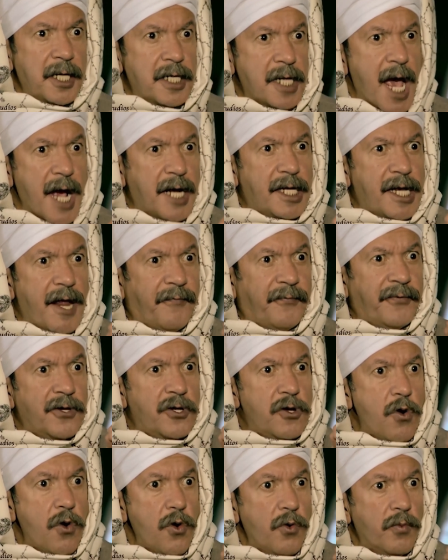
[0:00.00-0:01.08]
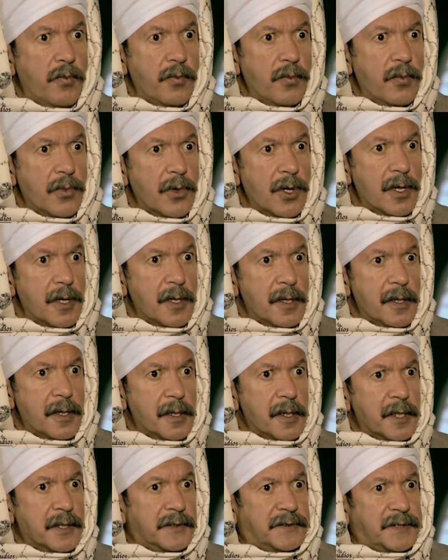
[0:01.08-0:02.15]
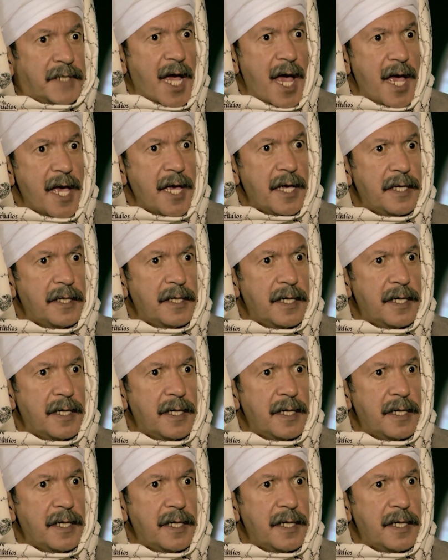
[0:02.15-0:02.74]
نجلة في اليوم ازاي؟